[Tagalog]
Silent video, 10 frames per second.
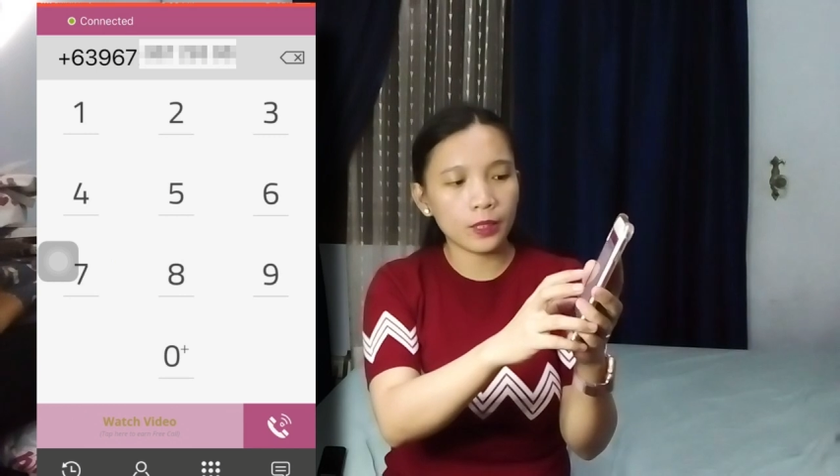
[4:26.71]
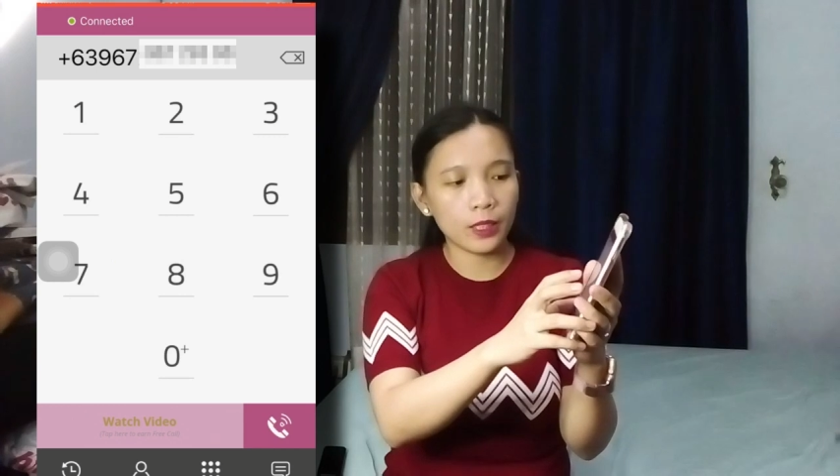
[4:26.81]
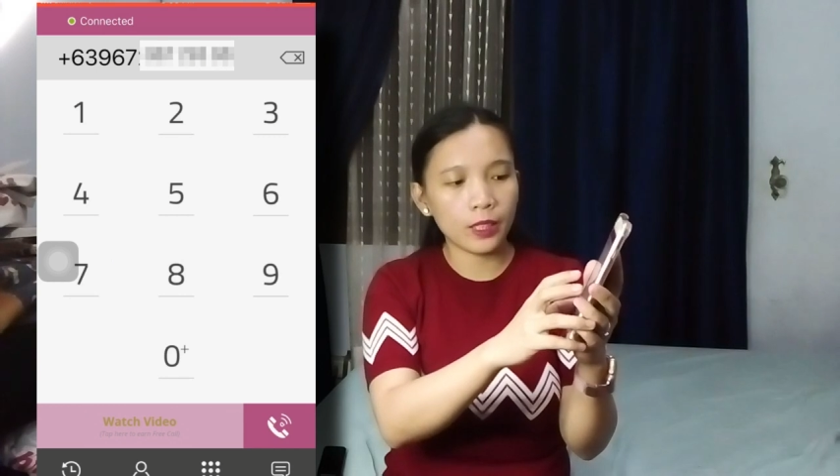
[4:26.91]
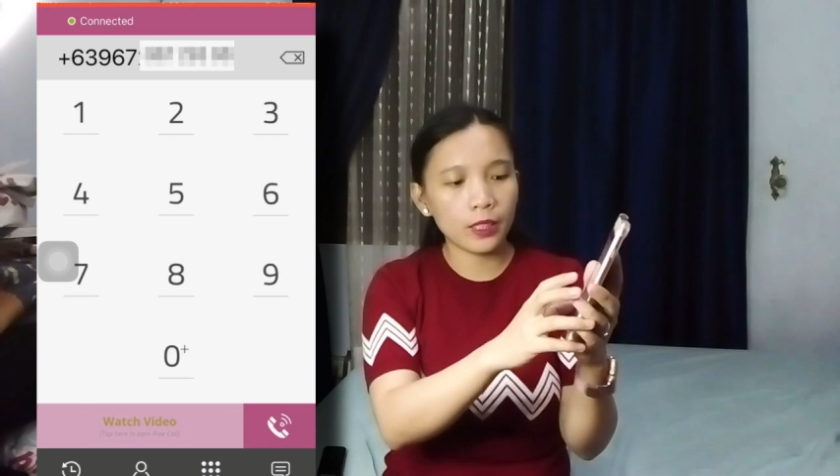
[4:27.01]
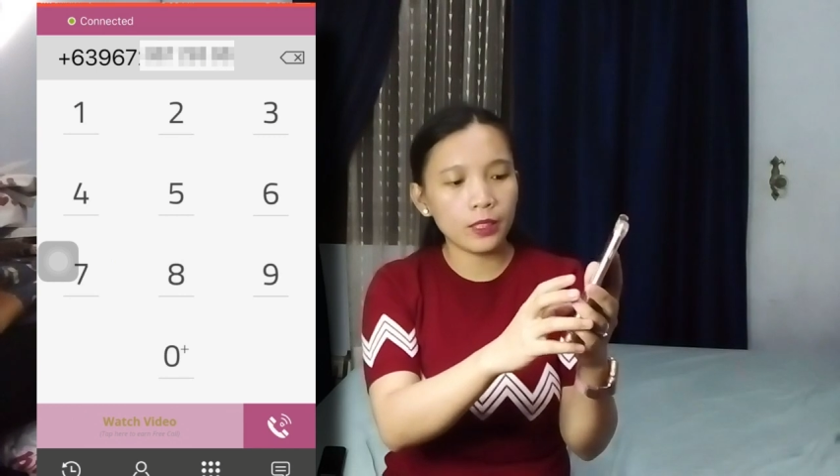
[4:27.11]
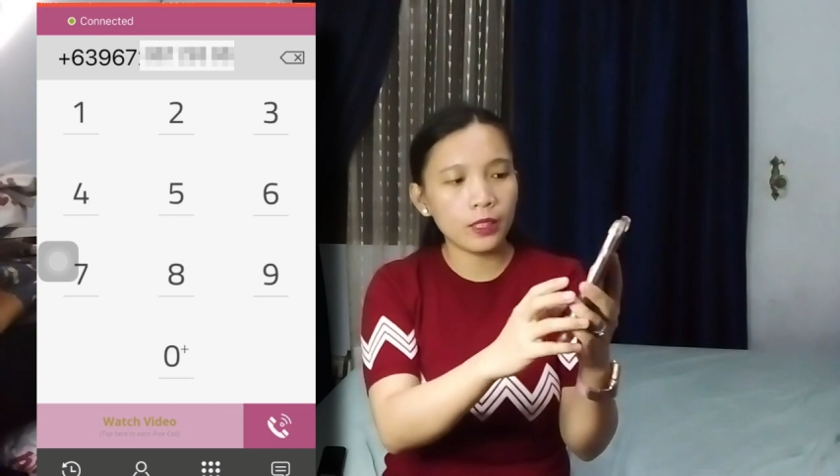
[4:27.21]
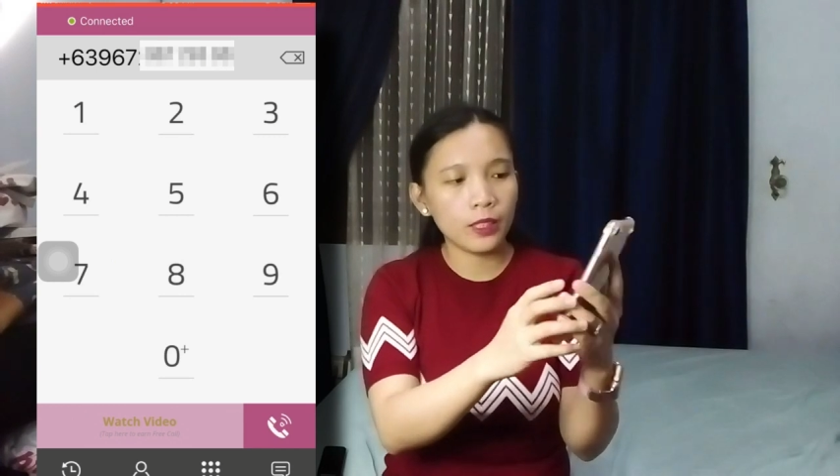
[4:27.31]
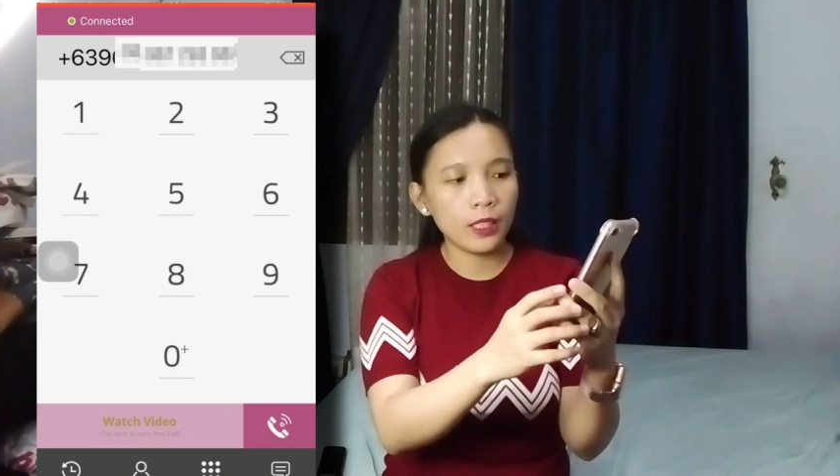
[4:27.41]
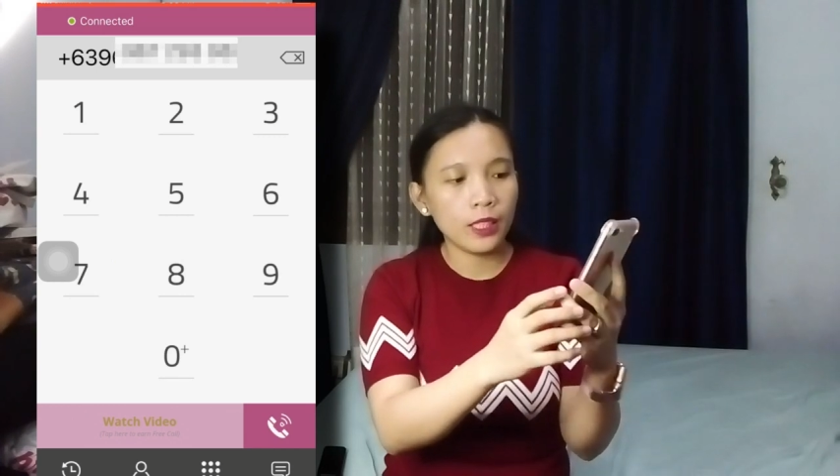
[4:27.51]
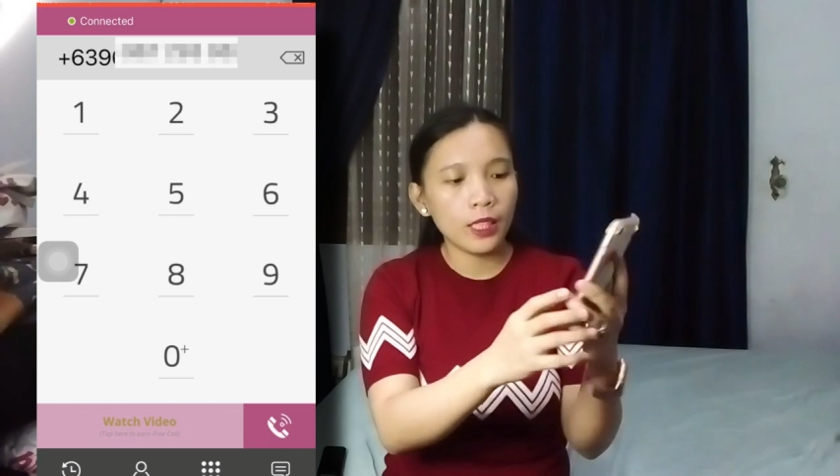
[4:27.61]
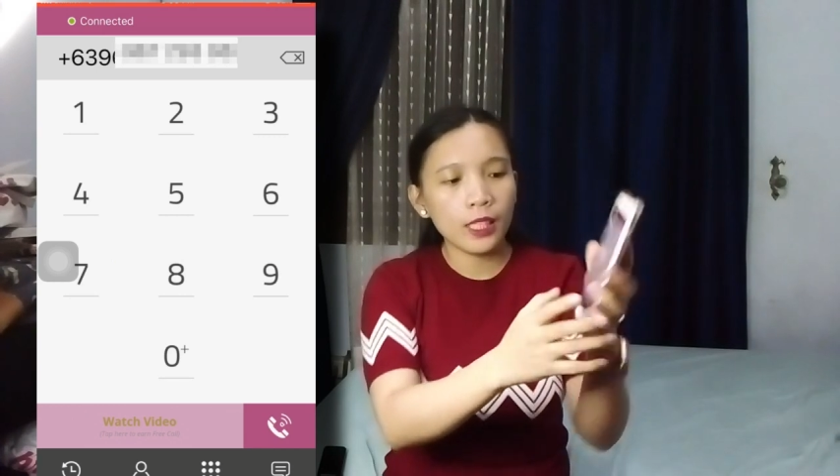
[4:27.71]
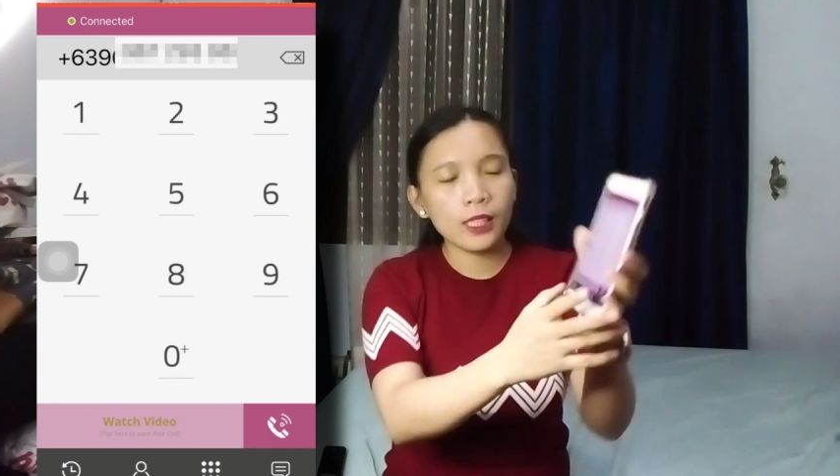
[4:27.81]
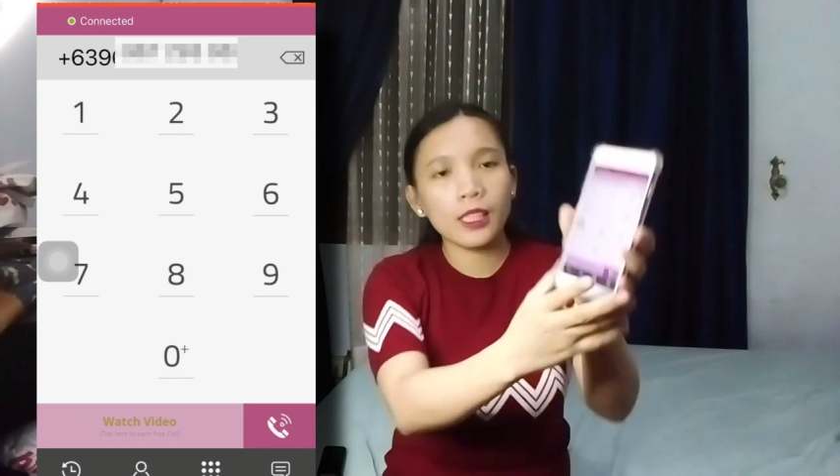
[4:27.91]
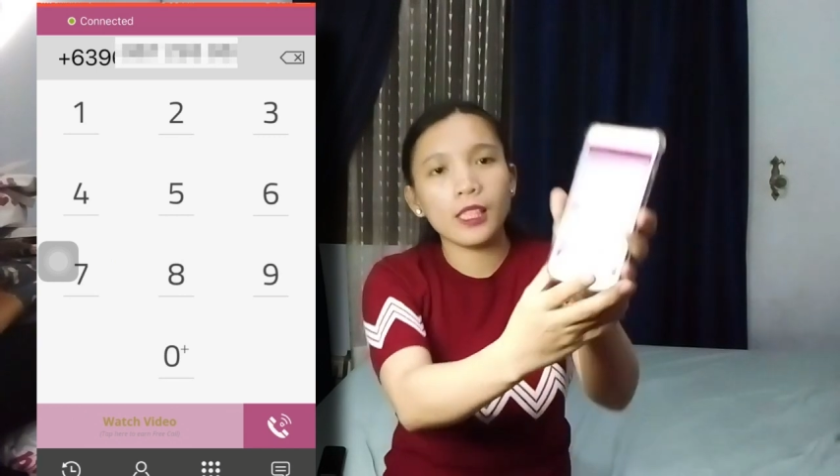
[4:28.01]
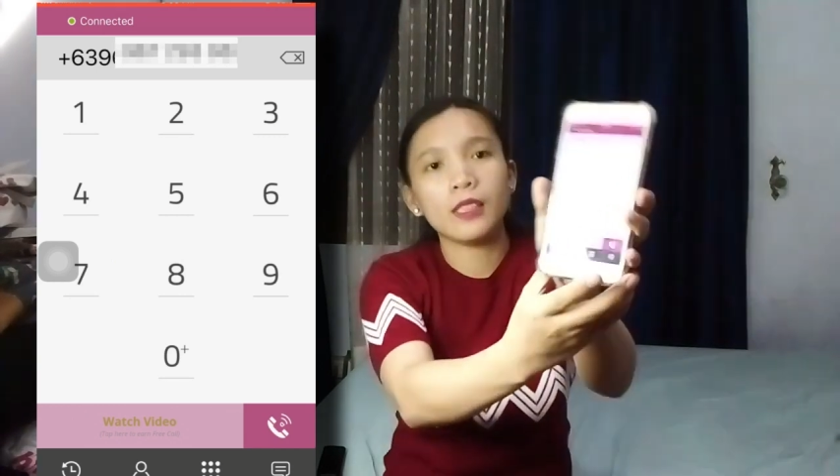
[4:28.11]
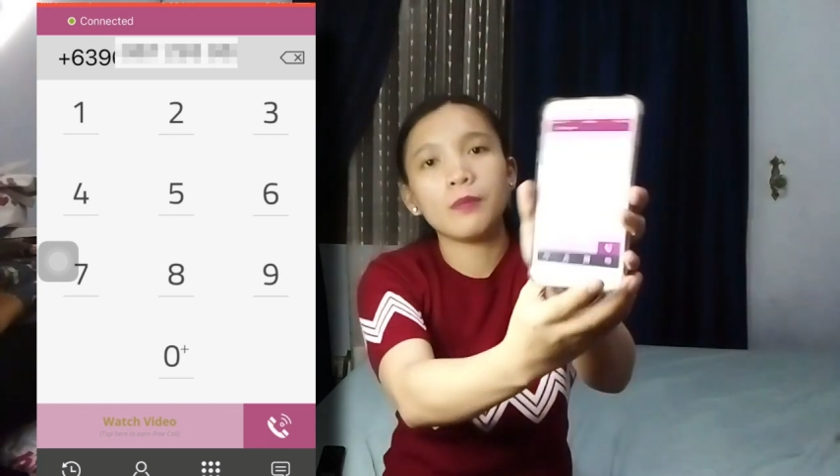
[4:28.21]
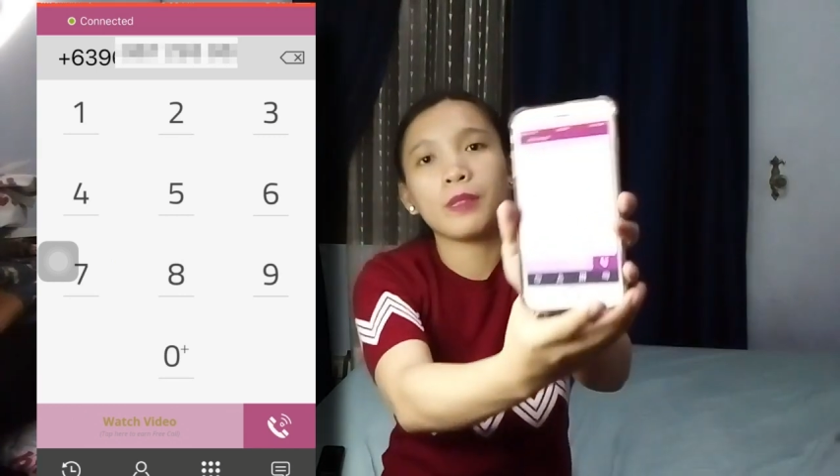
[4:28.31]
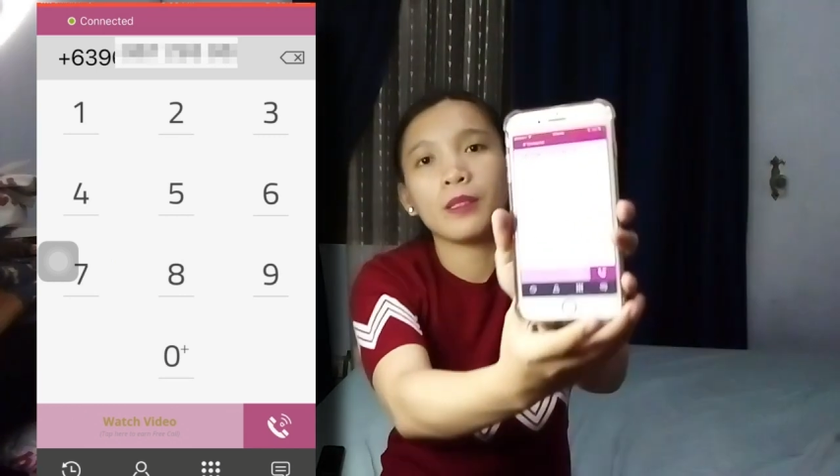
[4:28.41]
There. And then,